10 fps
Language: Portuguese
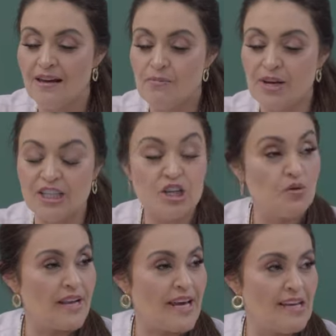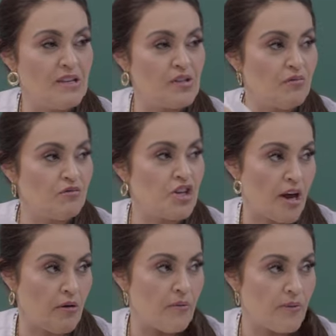Preenchedor é isso, é um
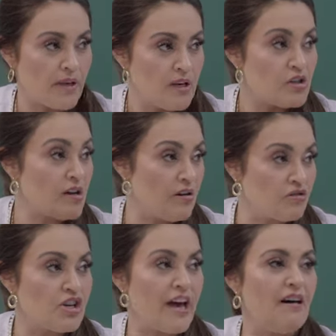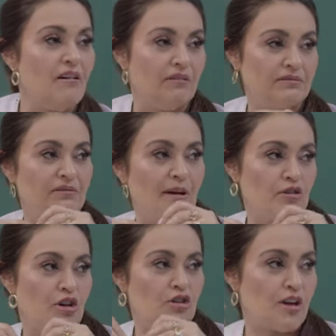gel. Só que é um gel, não é
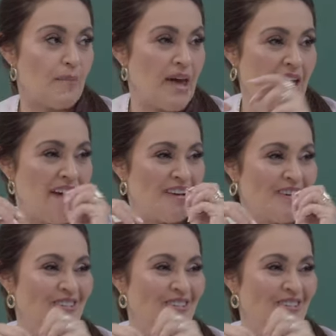um gel de cabelo,